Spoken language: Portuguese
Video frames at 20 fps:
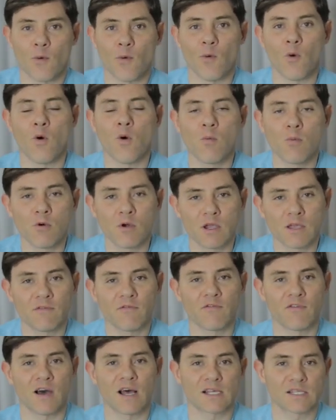Como que
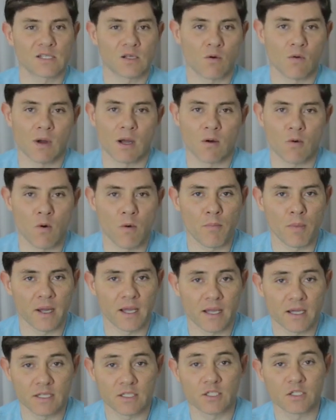faz com
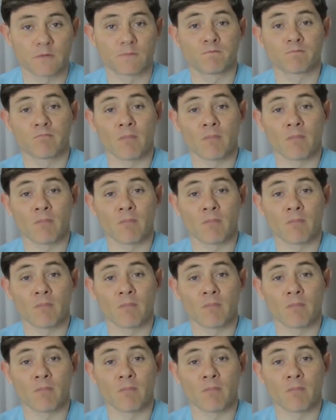acompanhante?